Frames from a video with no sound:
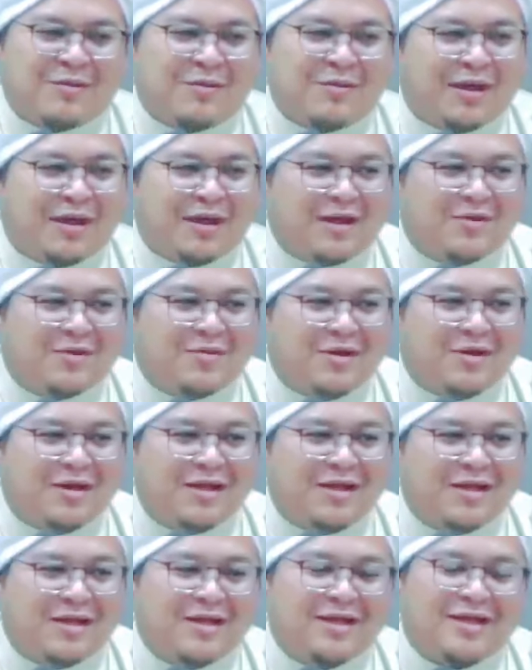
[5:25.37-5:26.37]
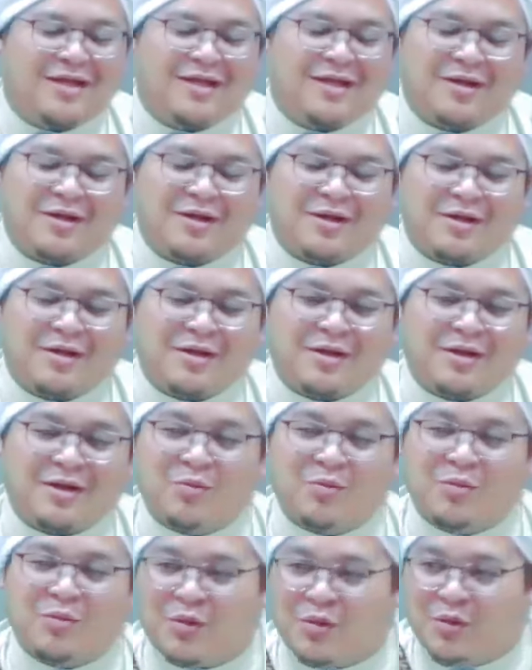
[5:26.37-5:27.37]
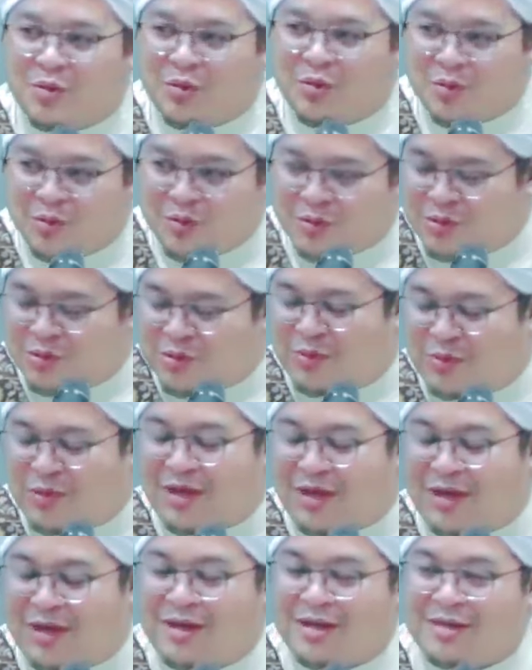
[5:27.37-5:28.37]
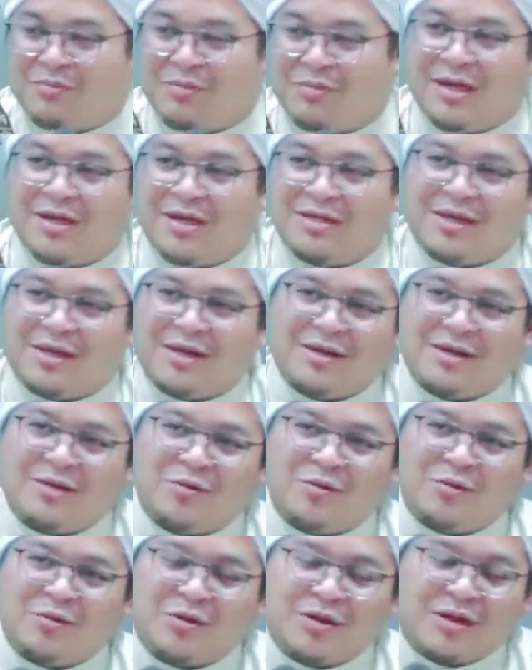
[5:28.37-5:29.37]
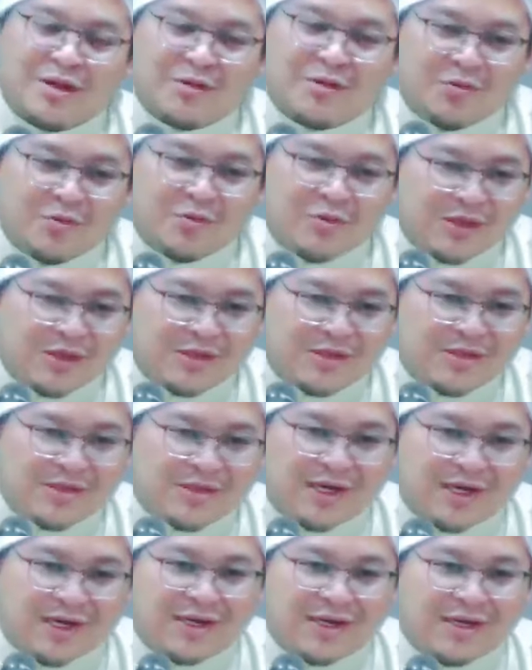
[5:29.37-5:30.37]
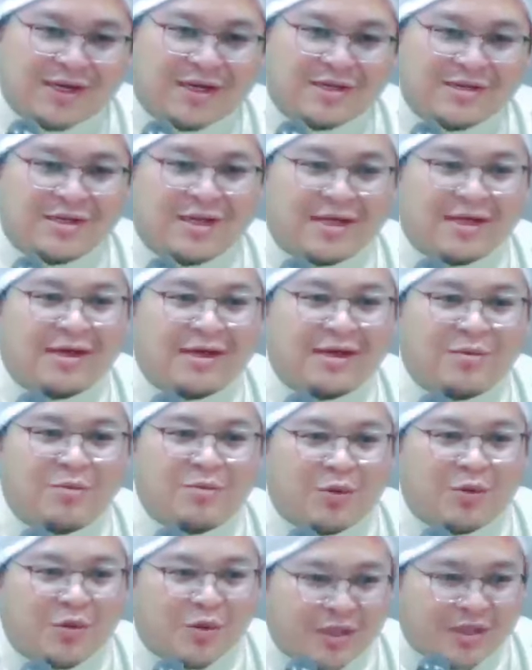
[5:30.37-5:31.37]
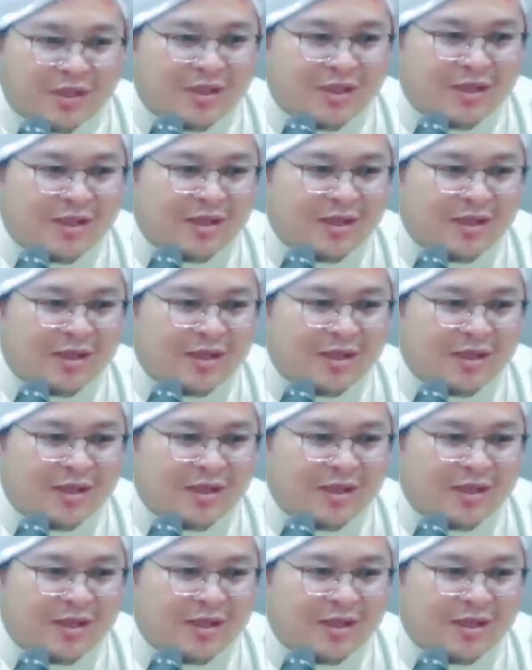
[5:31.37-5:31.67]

malam ahad dudi libur dulu supaya kadang begasakan ulun di Kapuas karena acara maulid